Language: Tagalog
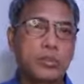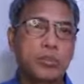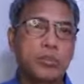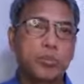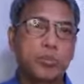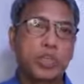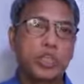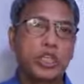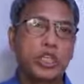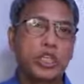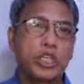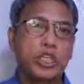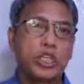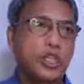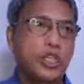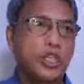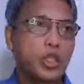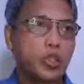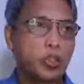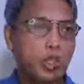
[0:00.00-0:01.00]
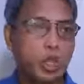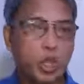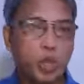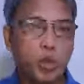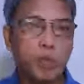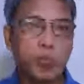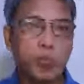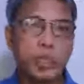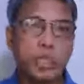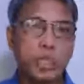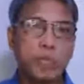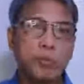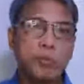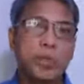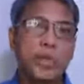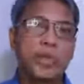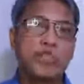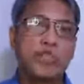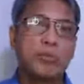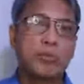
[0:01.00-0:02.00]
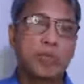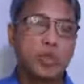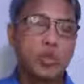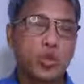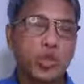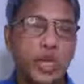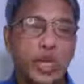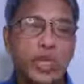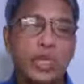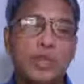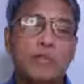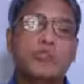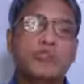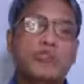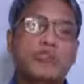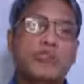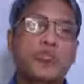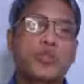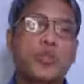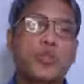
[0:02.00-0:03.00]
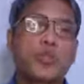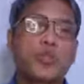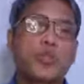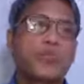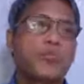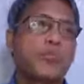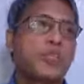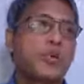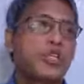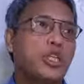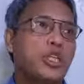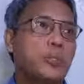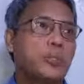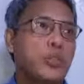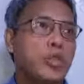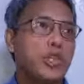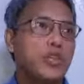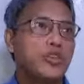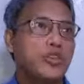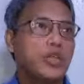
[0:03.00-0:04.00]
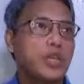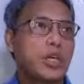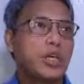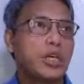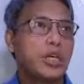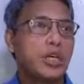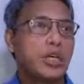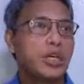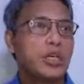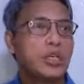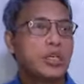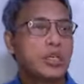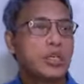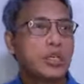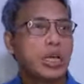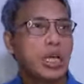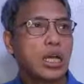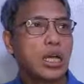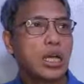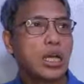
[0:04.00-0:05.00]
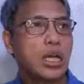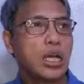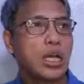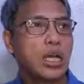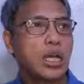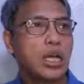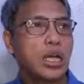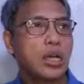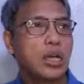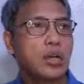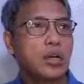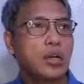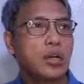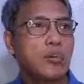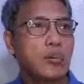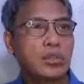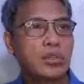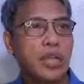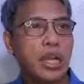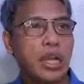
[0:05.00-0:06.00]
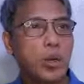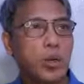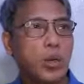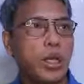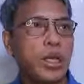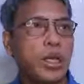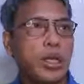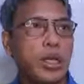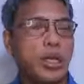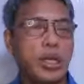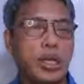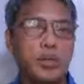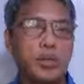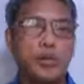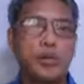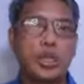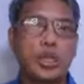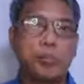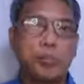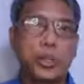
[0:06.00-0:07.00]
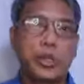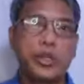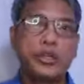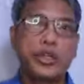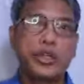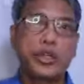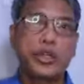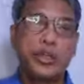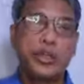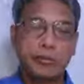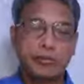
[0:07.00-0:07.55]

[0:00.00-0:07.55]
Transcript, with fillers: Pwede rin pala diyan uminom, pwede rin pala diyan magsugal. Pwede rin pala diyan na uh, uh, magdalawa ng ano ng partner